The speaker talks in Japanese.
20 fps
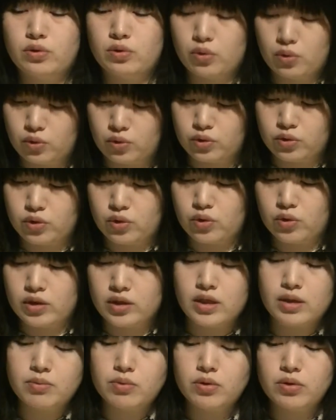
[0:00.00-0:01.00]
東京
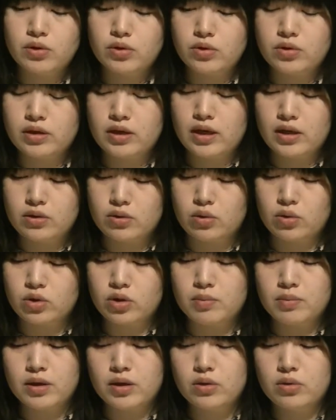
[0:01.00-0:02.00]
池袋にある
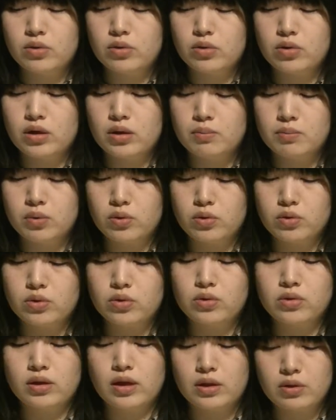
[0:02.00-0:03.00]
乙女
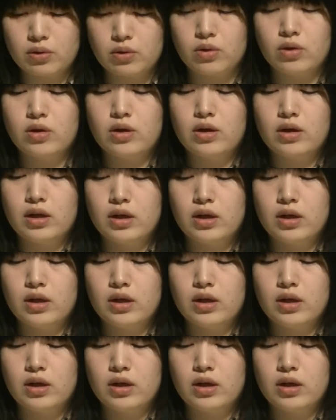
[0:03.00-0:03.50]
ロードリポートなど、